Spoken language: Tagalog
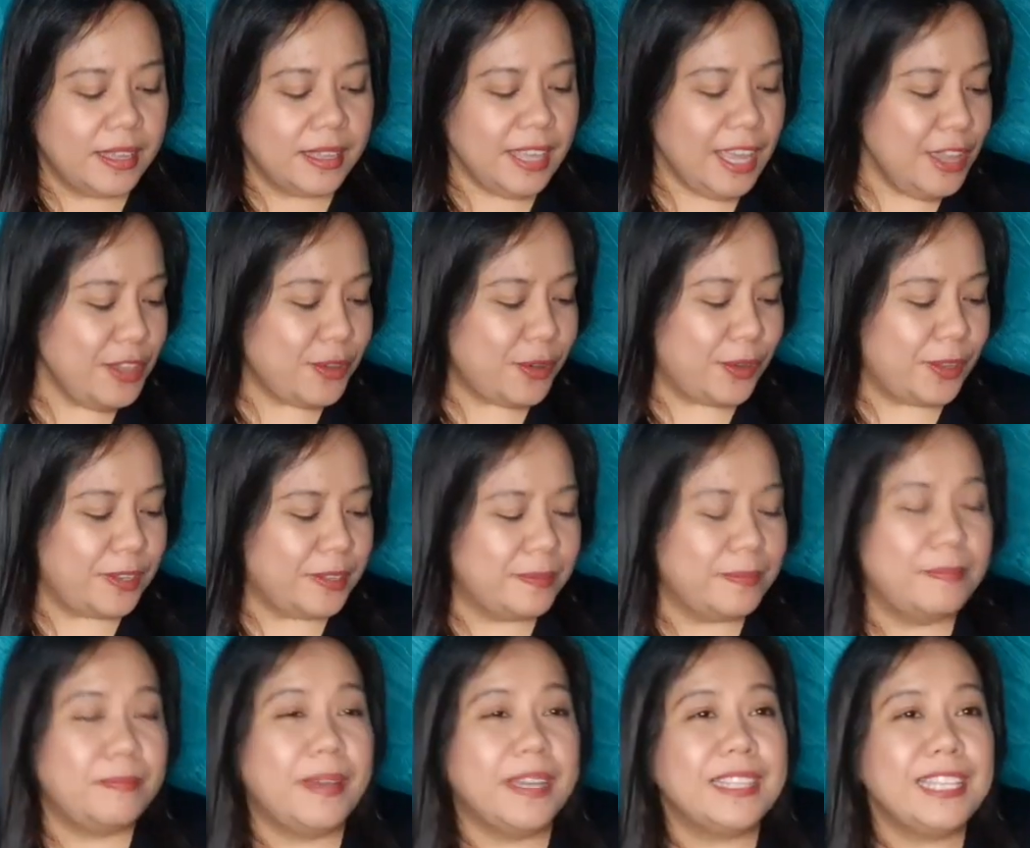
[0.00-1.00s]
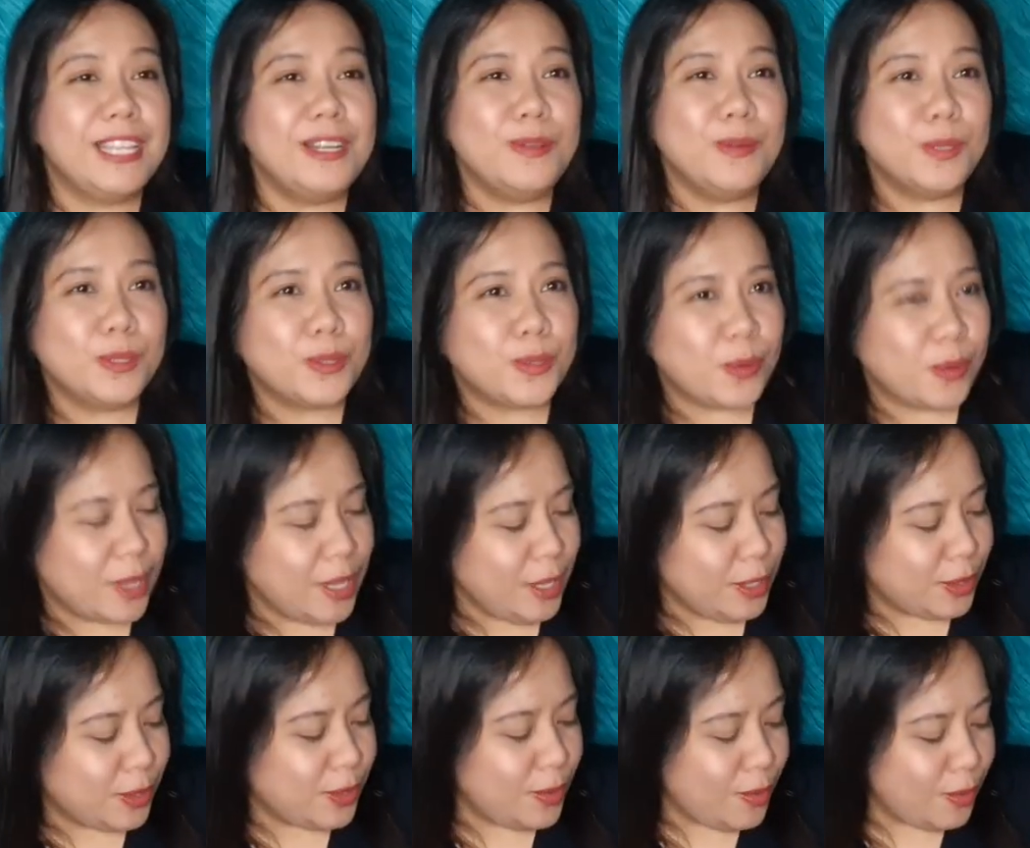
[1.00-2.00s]
Ngayon, pag niluto
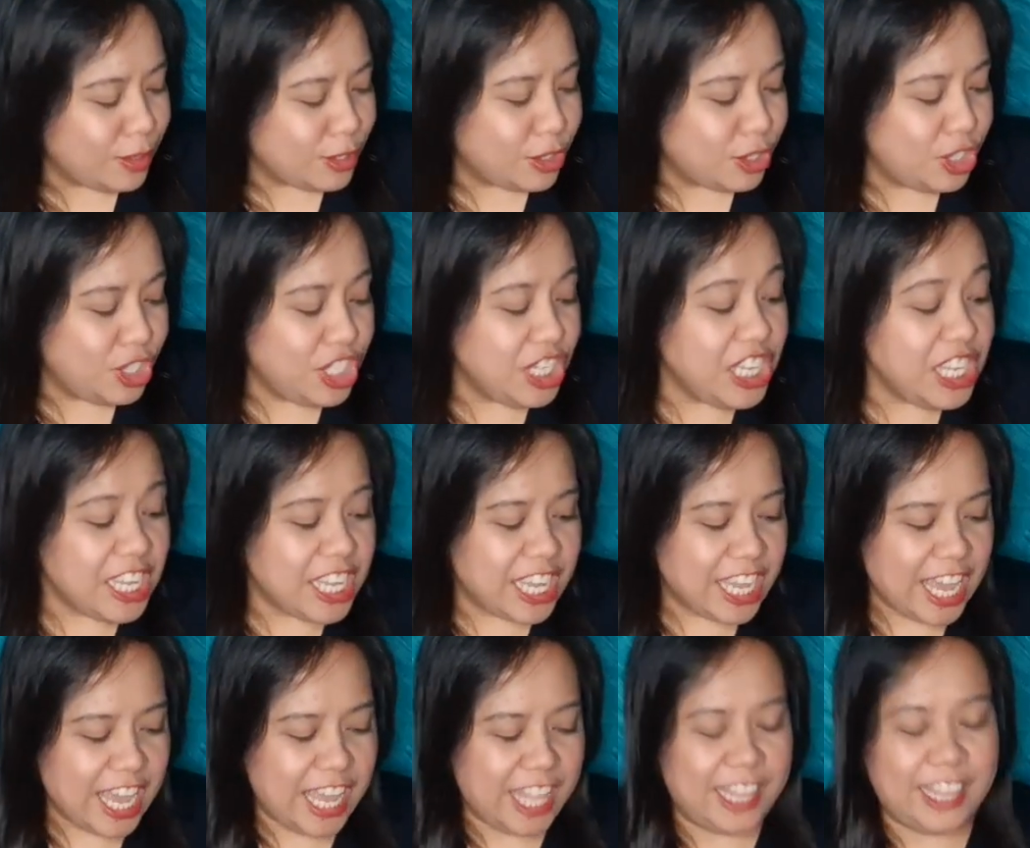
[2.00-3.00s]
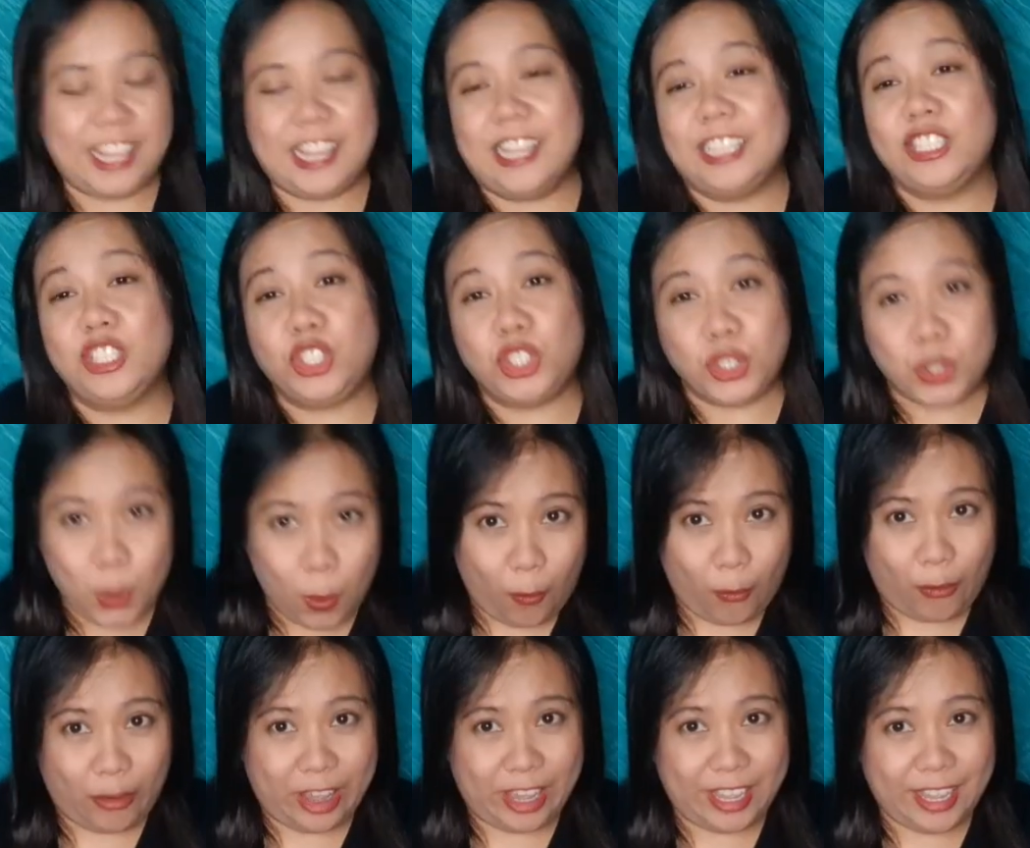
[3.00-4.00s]
itong chicken
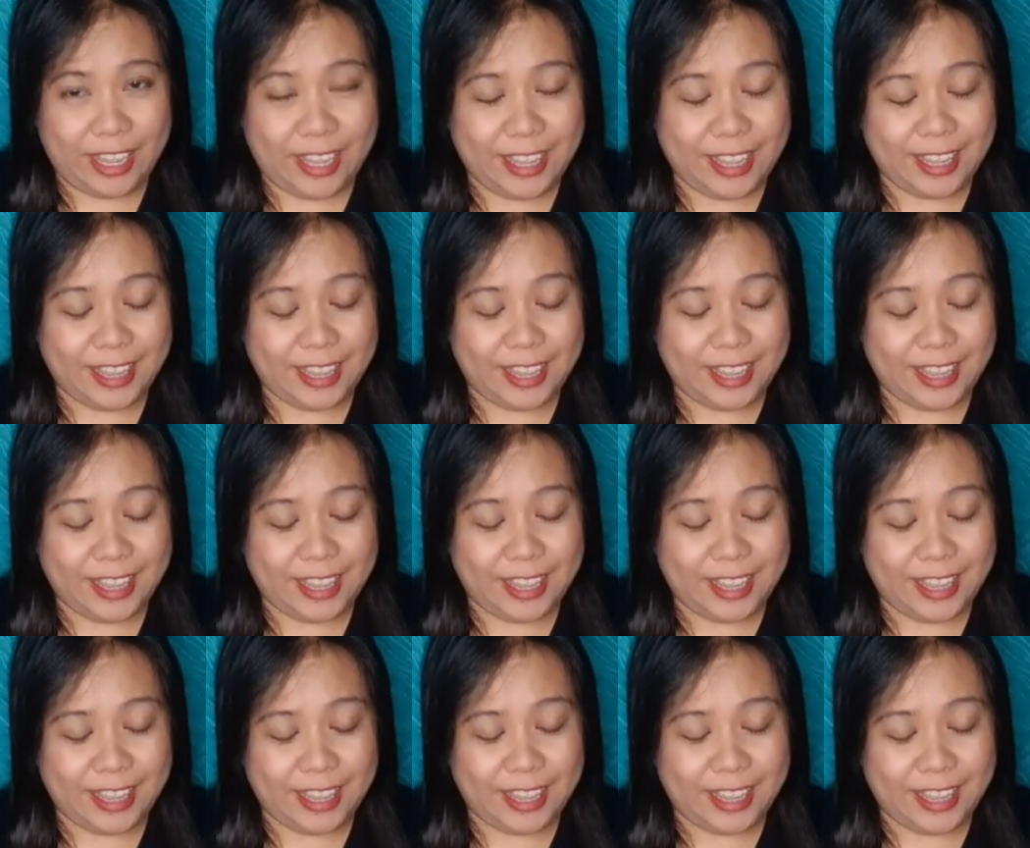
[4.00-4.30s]
joy,